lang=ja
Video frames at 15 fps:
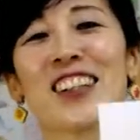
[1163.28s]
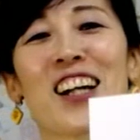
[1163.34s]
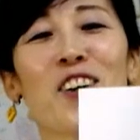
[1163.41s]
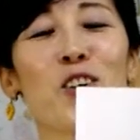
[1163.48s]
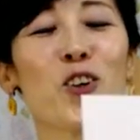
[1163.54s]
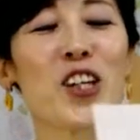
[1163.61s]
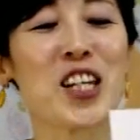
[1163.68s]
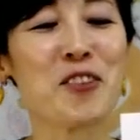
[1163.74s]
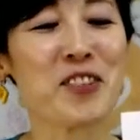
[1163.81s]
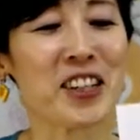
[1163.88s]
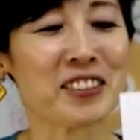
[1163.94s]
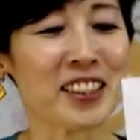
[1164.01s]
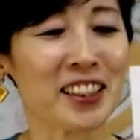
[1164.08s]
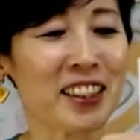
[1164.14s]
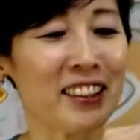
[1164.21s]
大喜利見た
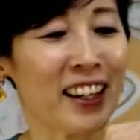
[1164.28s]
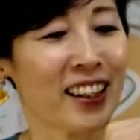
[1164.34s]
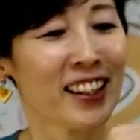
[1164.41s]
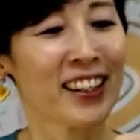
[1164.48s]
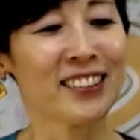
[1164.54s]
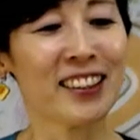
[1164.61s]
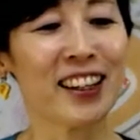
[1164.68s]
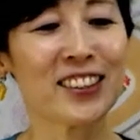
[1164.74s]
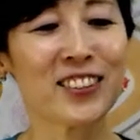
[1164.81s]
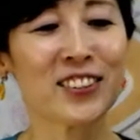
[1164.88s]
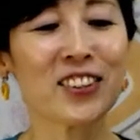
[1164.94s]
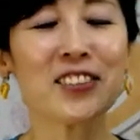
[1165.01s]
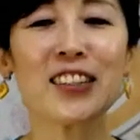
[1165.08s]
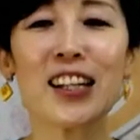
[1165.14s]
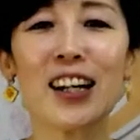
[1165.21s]
くなってるね
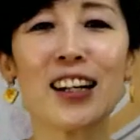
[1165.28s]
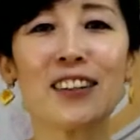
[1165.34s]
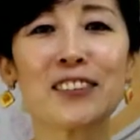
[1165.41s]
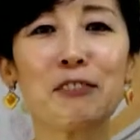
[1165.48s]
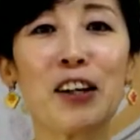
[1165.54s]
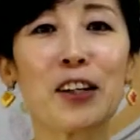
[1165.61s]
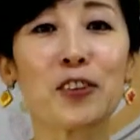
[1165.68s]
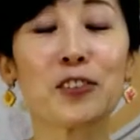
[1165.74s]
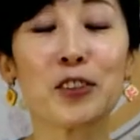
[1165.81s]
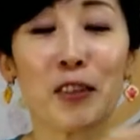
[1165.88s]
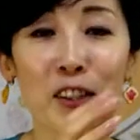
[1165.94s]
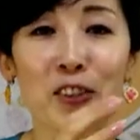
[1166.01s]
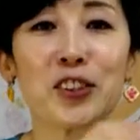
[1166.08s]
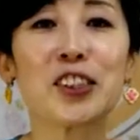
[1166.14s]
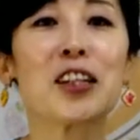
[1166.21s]
そんなまあ
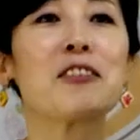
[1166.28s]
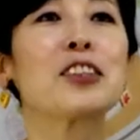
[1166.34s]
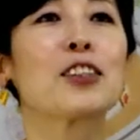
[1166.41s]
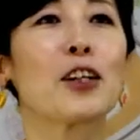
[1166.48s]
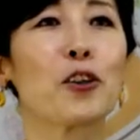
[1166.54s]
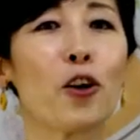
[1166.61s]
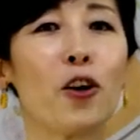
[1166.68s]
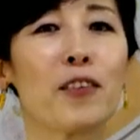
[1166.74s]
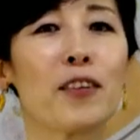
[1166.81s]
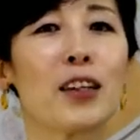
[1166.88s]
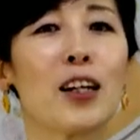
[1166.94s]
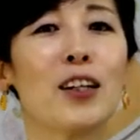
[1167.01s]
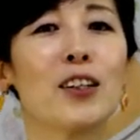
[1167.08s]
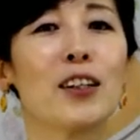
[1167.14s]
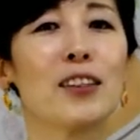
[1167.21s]
今言っちゃいますけど
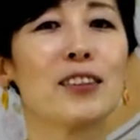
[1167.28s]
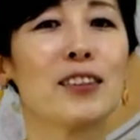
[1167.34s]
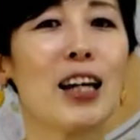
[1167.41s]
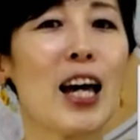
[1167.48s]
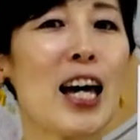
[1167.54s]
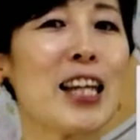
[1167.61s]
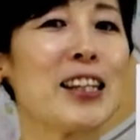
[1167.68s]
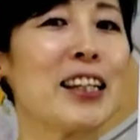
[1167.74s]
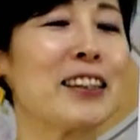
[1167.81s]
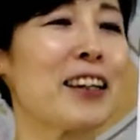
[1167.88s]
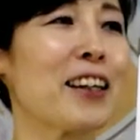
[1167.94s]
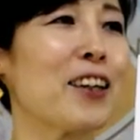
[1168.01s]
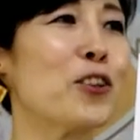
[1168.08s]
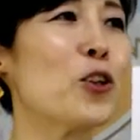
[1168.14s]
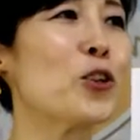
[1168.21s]
なんだっ
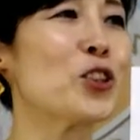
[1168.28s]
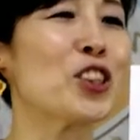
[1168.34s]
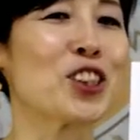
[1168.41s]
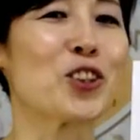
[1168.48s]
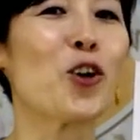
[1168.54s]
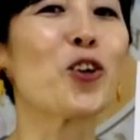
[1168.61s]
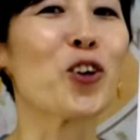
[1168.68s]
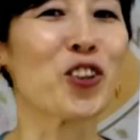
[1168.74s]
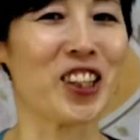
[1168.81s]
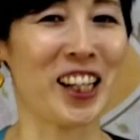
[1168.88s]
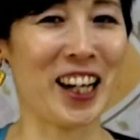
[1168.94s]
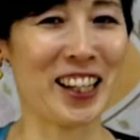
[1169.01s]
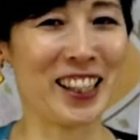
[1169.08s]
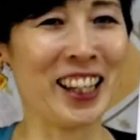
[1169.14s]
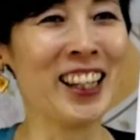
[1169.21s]
け野口五郎って
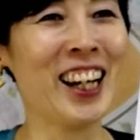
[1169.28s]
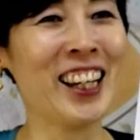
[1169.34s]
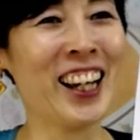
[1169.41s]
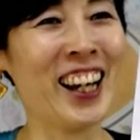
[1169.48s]
書いてある書